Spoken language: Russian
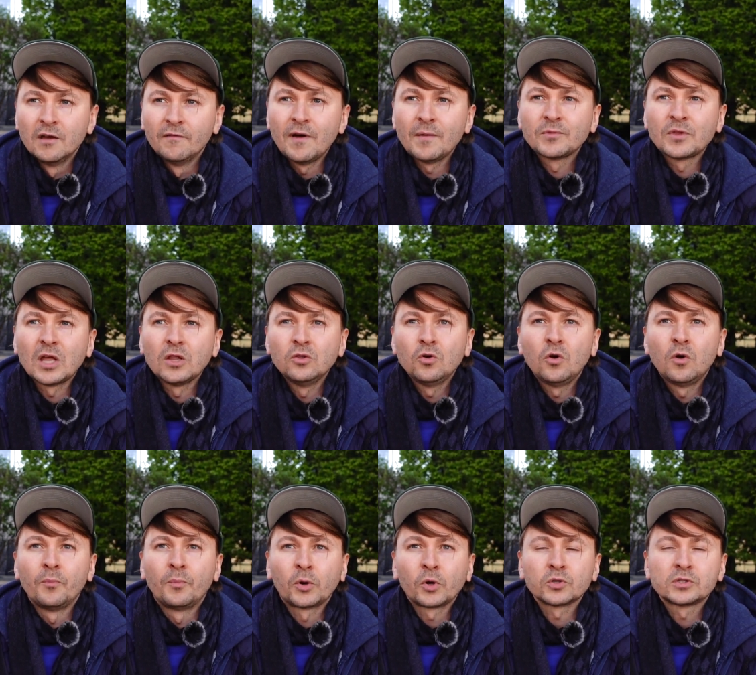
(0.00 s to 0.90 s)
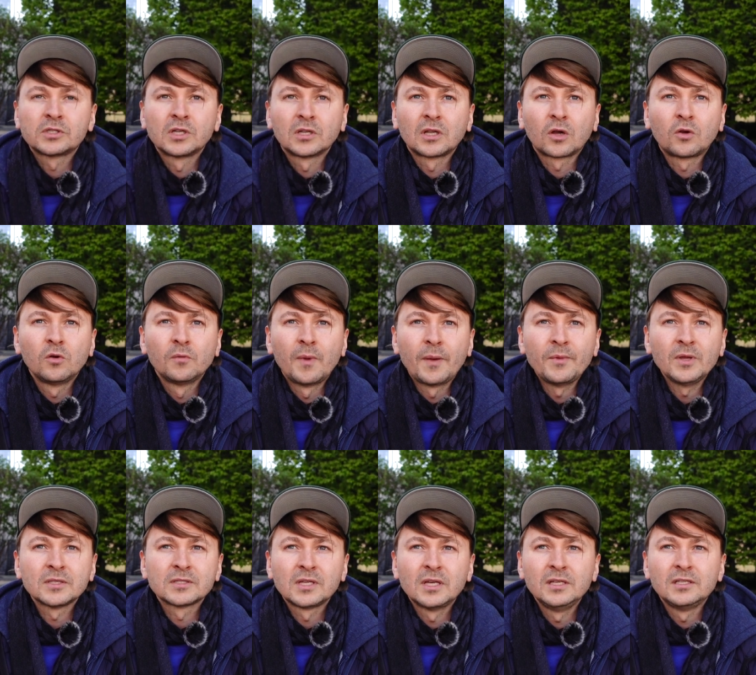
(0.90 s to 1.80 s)
Вам дано просто такой
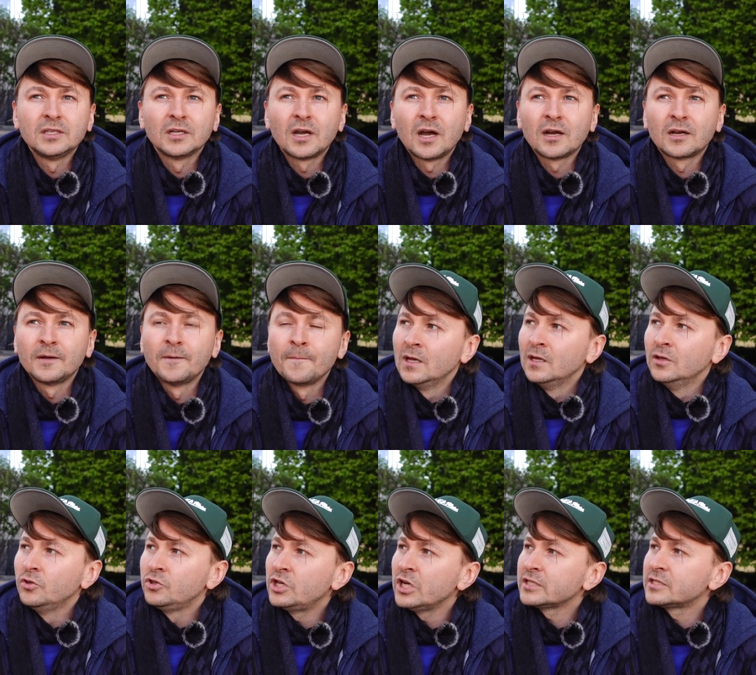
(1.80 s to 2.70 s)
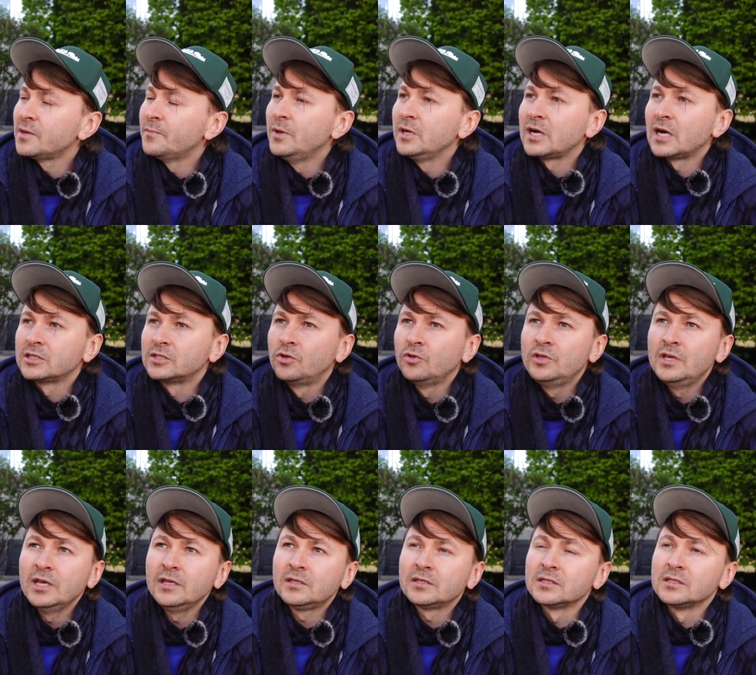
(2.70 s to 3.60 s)
момент, знаете, как, ну, часто мы как
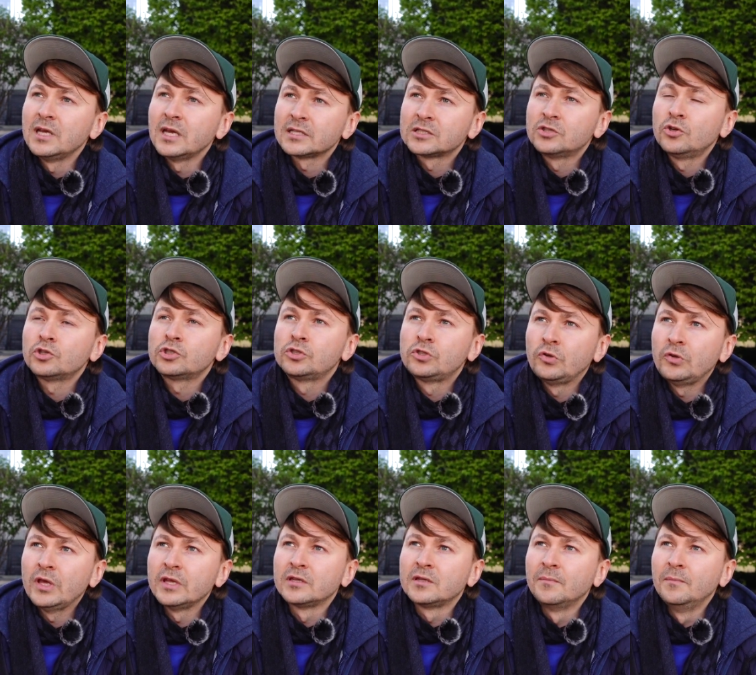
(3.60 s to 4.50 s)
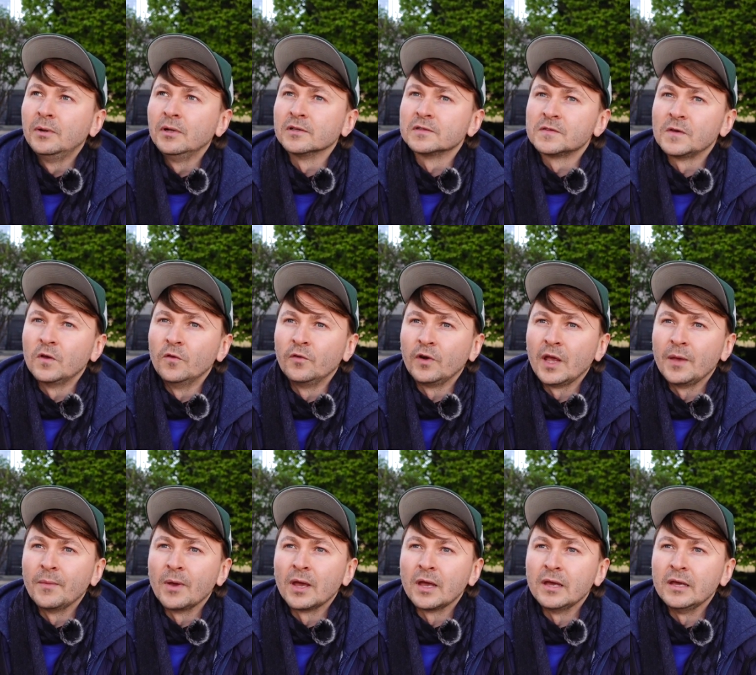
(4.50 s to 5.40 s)
студенты, я же тоже студентом был в свое
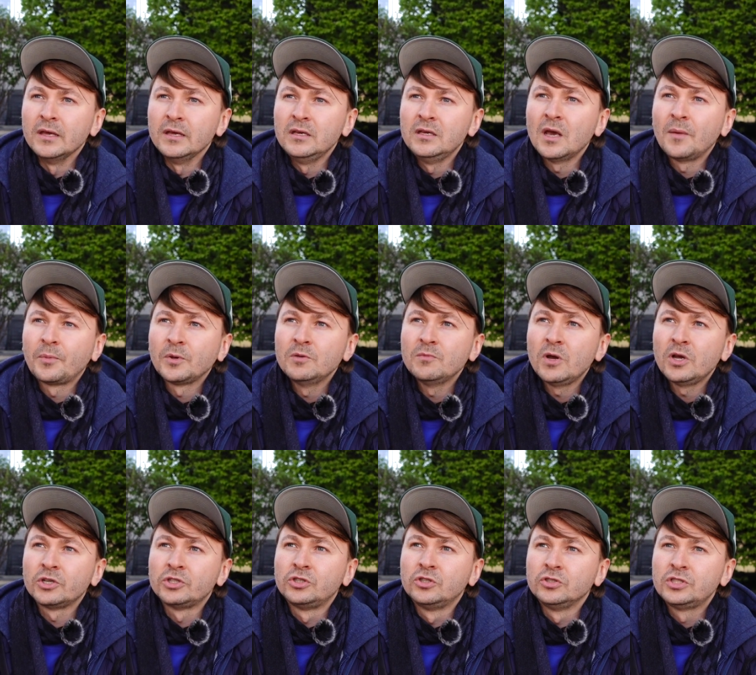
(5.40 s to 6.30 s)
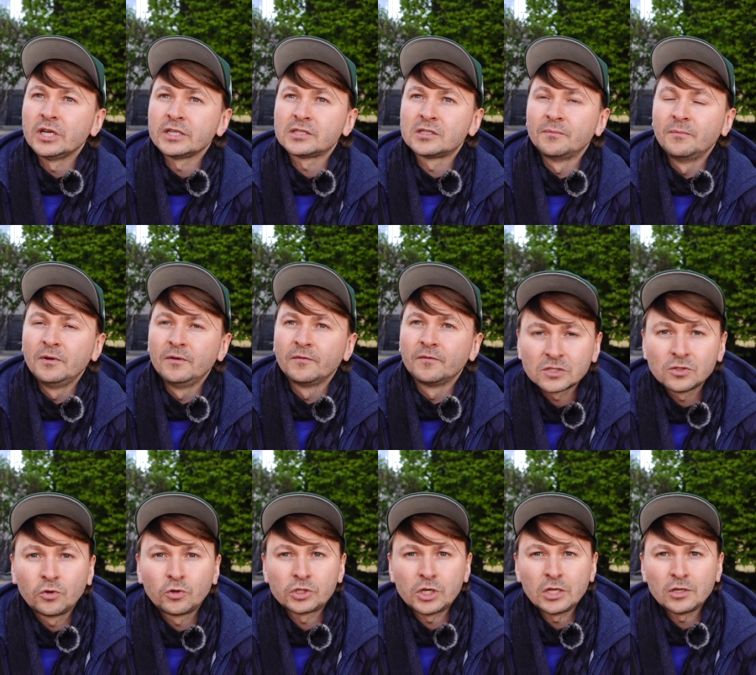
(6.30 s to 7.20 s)
время, и я понимаю, что часто мы
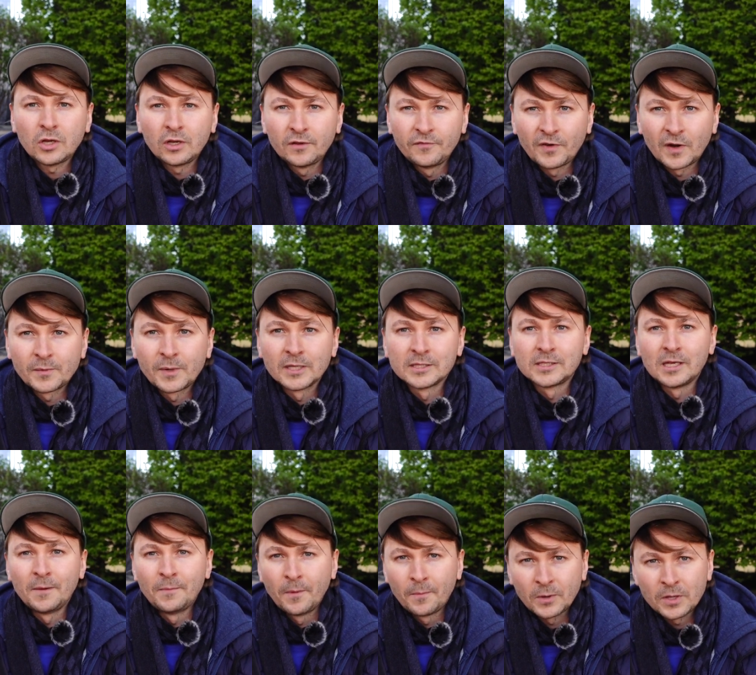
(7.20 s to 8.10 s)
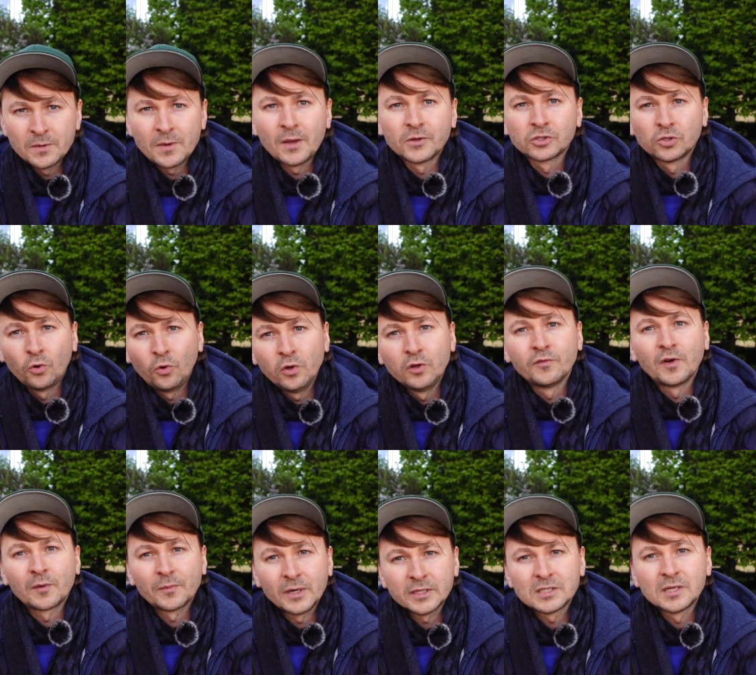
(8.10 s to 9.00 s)
загружают какую-то информацию, и мы понимаем, что, о,
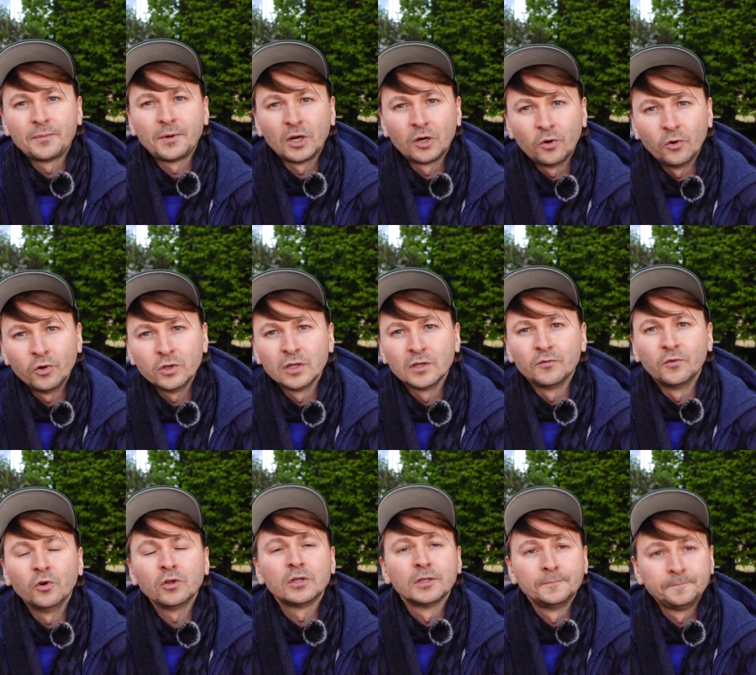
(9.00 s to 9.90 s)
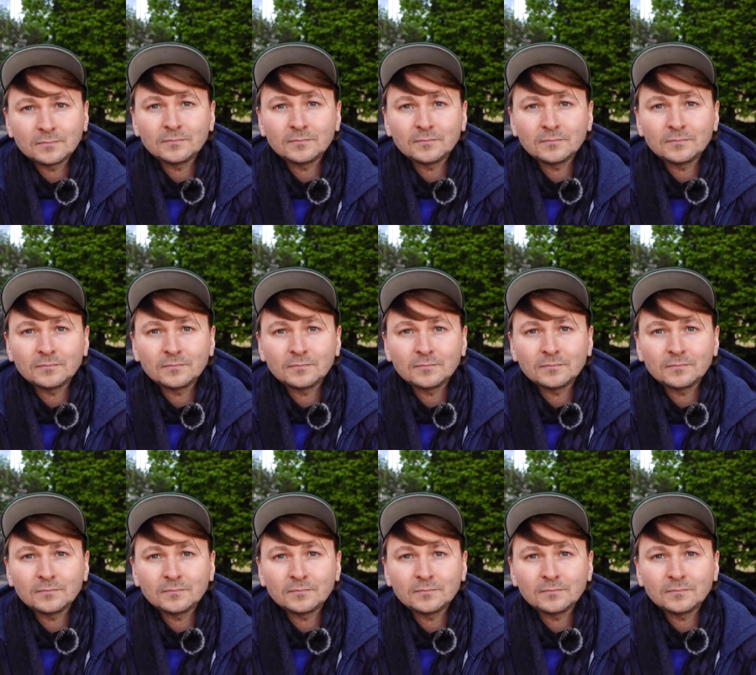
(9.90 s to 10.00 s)
информация приходит, вот,